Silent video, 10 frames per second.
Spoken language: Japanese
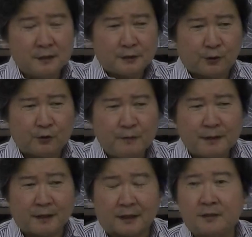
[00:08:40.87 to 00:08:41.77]
そこま
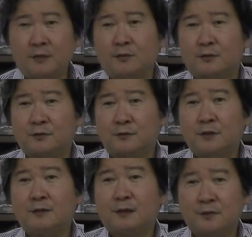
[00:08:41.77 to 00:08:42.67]
でやってよって言っ
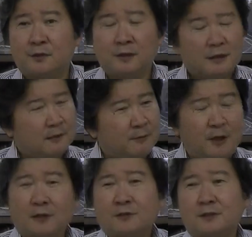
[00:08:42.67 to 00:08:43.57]
てんだけど
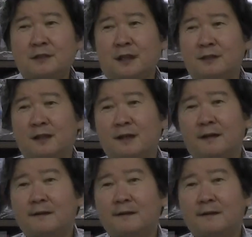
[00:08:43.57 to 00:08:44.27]
わーっとしててやない。